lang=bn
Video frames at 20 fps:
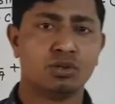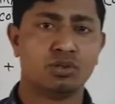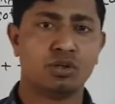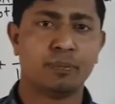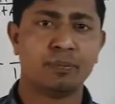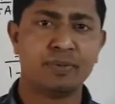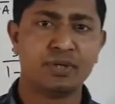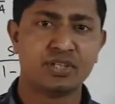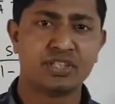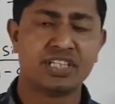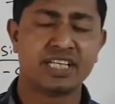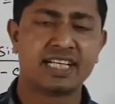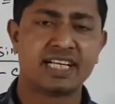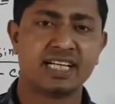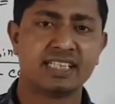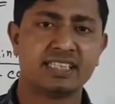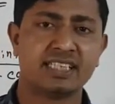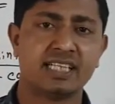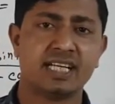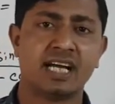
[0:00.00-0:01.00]
তো প্রিয়
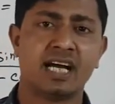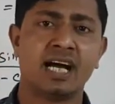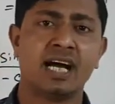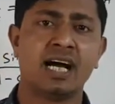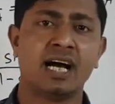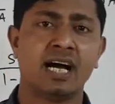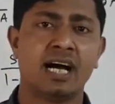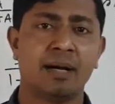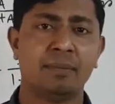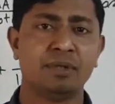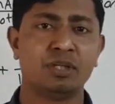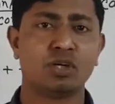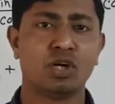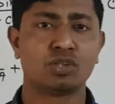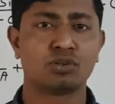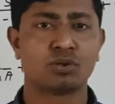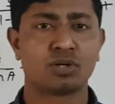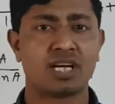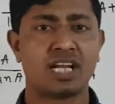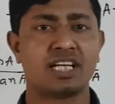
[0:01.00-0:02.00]
শিক্ষার্থীরা আমি
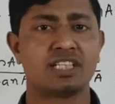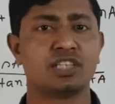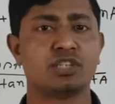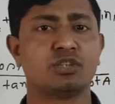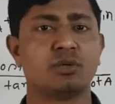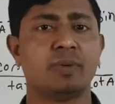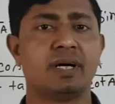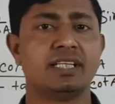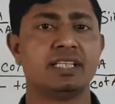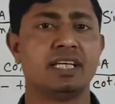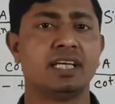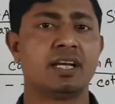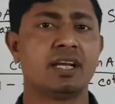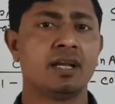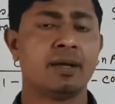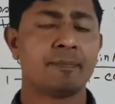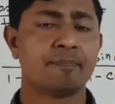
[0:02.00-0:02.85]
গত ক্লাসে তোমাদের